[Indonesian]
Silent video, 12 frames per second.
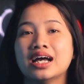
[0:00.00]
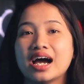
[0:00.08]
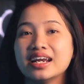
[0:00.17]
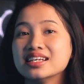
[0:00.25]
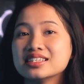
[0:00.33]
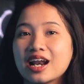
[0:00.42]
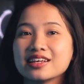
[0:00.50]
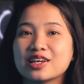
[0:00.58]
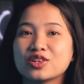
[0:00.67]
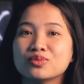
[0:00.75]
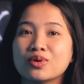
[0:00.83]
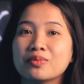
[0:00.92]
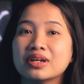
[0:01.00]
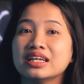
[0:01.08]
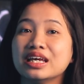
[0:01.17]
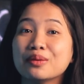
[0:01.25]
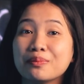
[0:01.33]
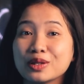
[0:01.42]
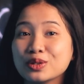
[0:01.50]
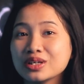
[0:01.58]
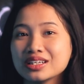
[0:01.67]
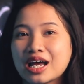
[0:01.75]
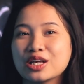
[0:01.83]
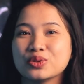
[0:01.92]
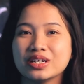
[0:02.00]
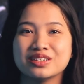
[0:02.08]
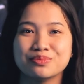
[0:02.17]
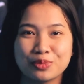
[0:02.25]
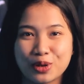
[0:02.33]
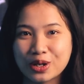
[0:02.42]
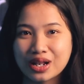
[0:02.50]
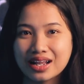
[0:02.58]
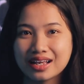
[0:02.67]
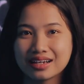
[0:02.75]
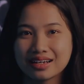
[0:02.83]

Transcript: ada salah satu momen yang patut kita acungi jempol,